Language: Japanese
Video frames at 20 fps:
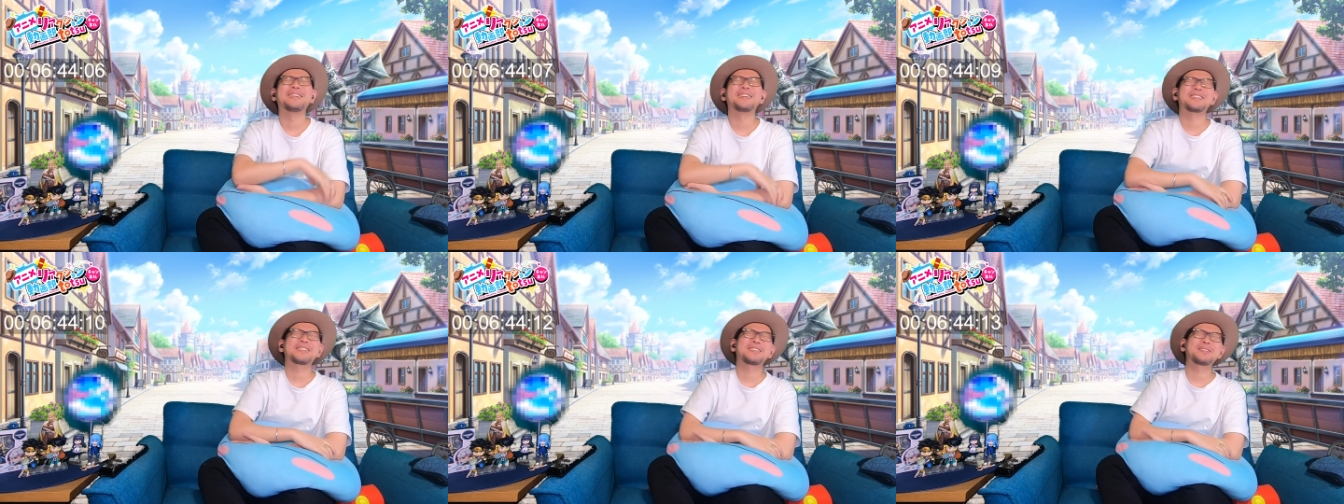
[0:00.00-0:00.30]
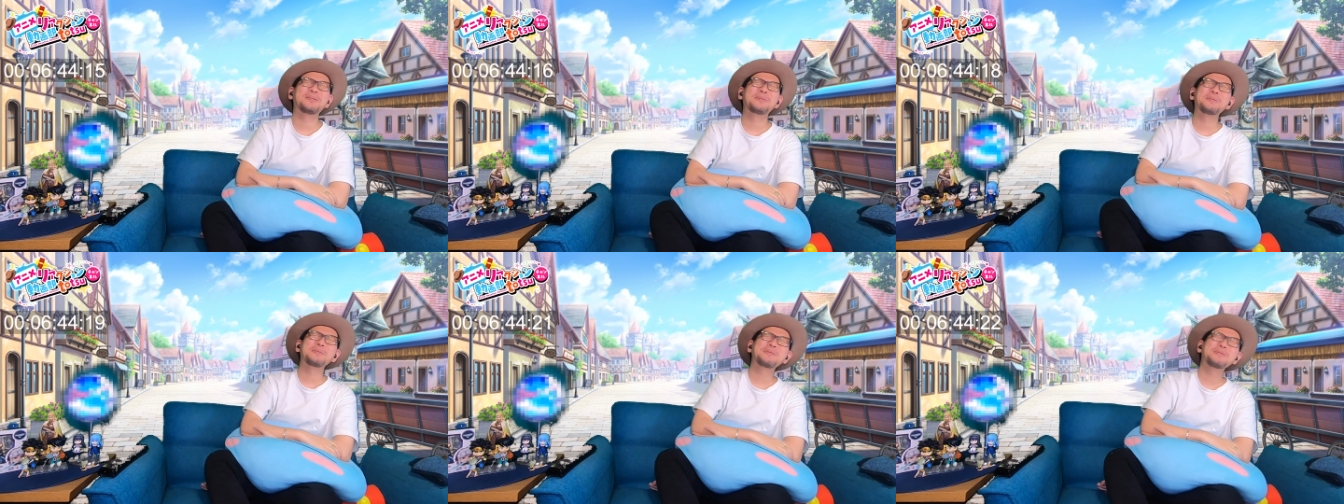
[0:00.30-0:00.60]
いや、
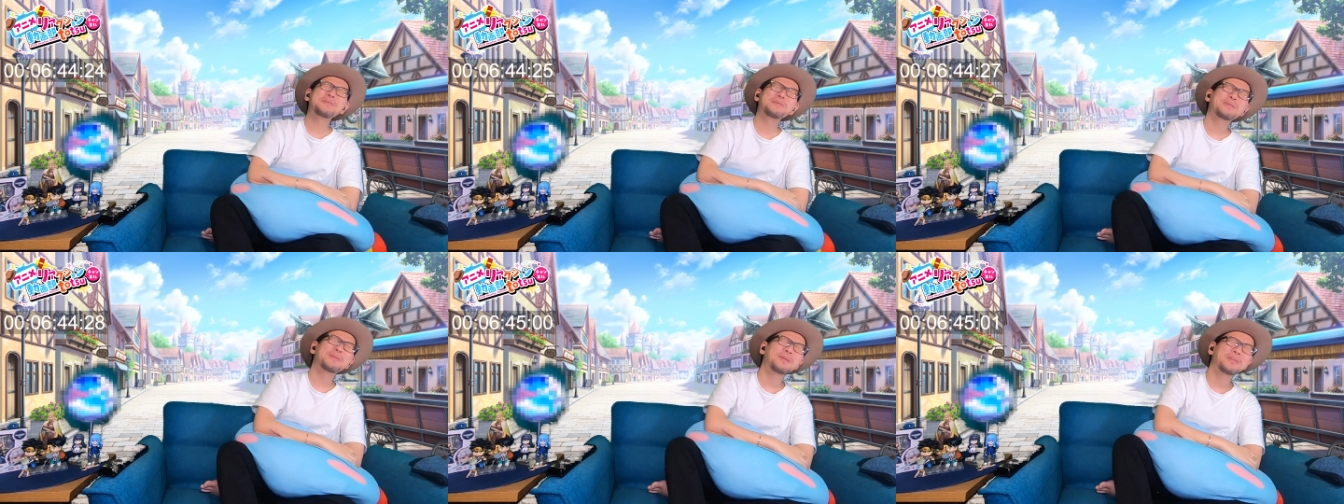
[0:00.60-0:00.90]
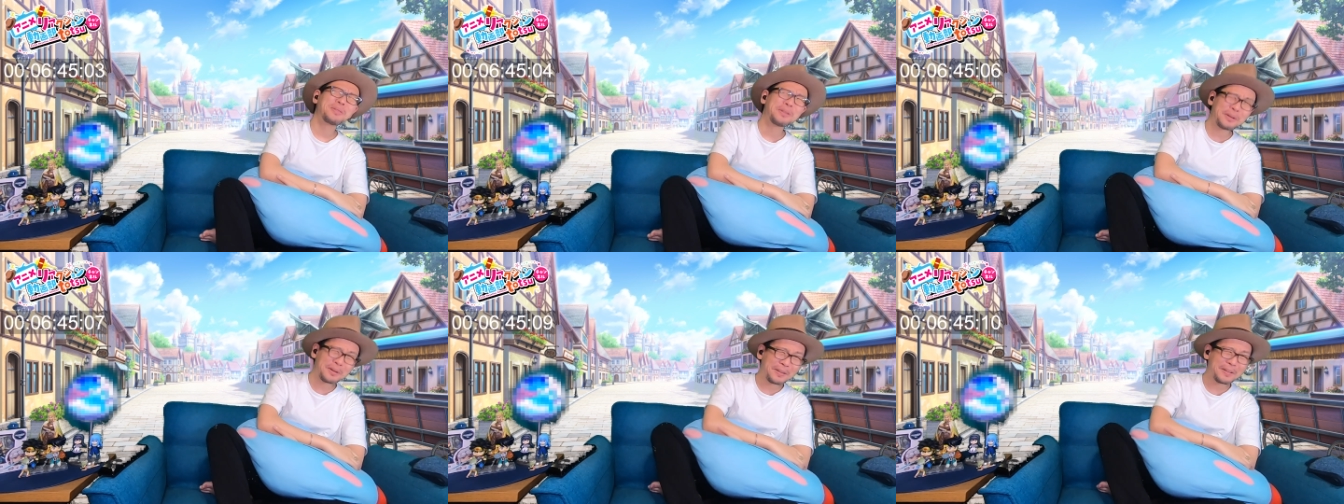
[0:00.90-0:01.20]
そういう
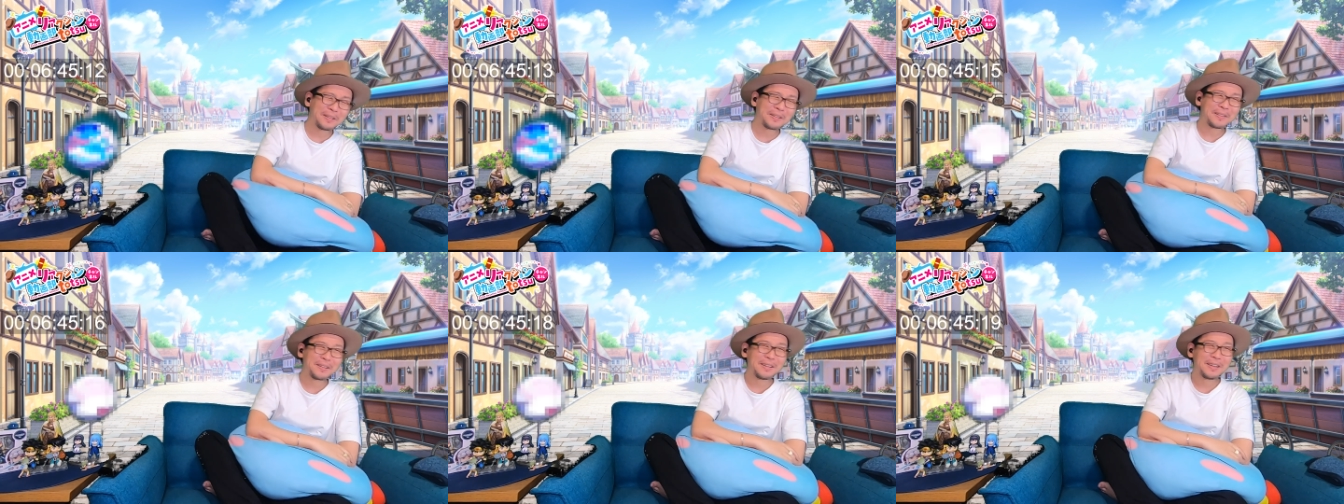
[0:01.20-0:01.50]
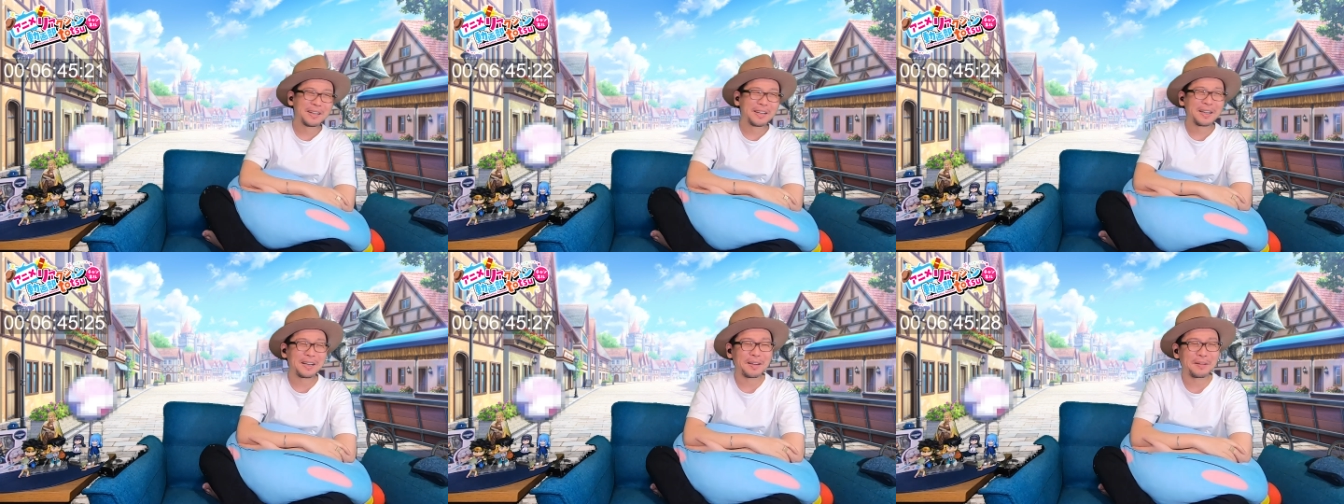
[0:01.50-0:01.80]
こと
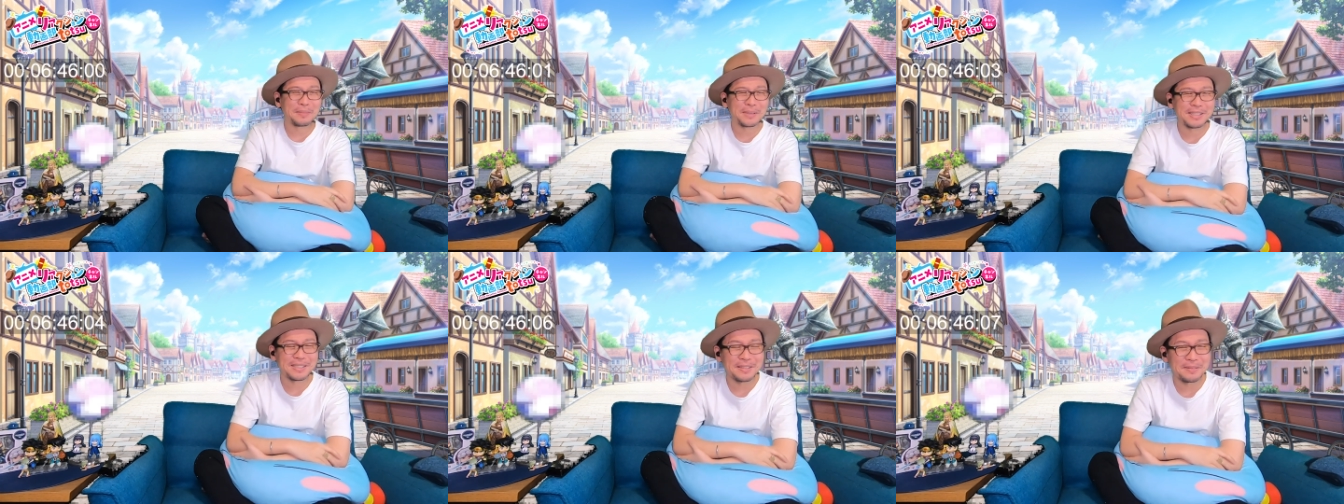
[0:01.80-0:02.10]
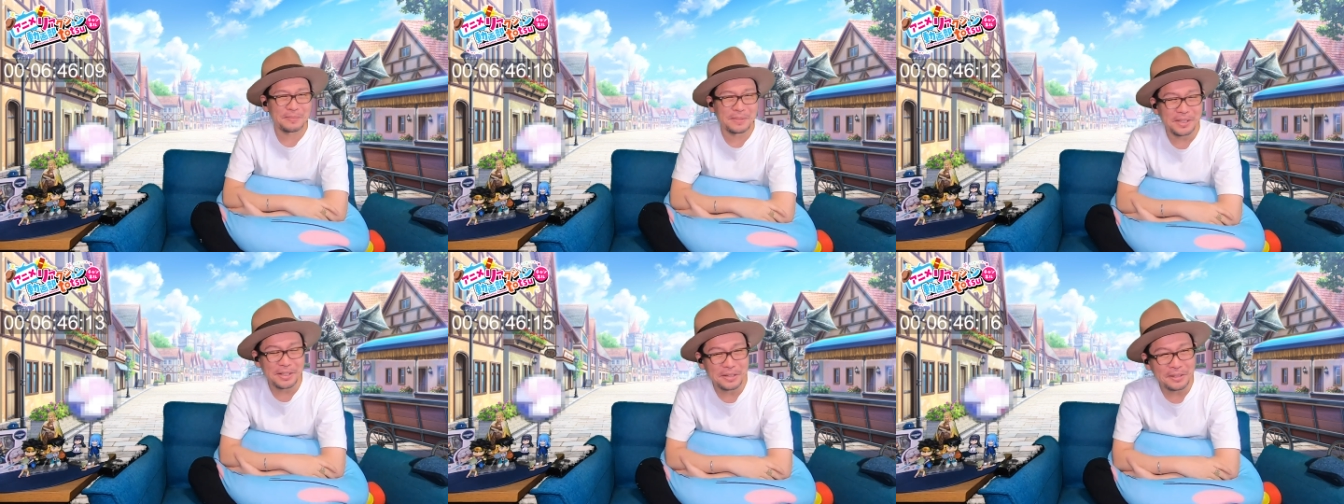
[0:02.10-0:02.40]
あ別
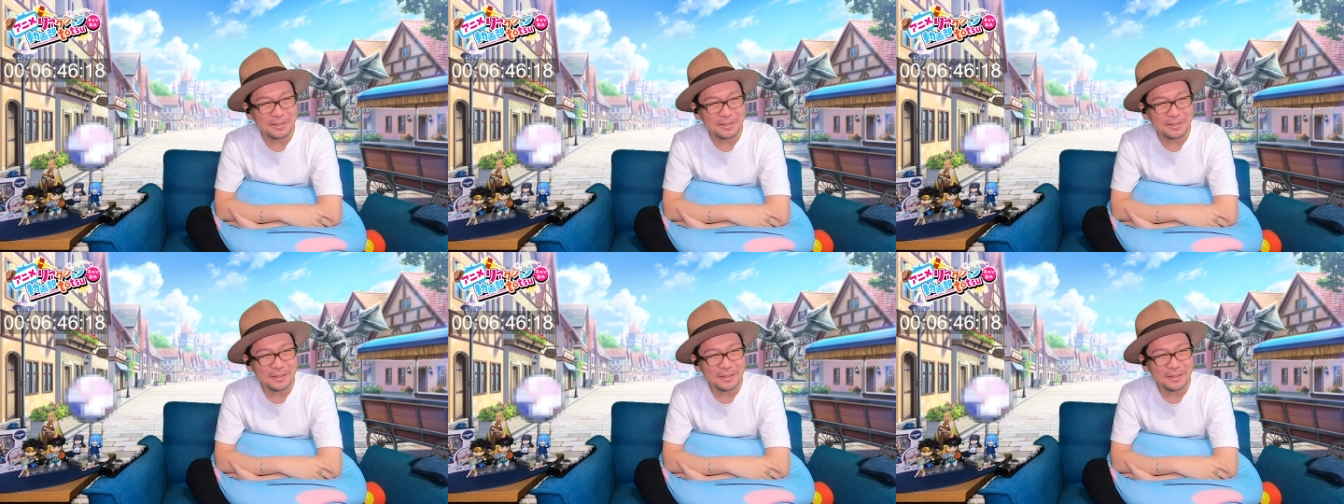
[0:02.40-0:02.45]
に魅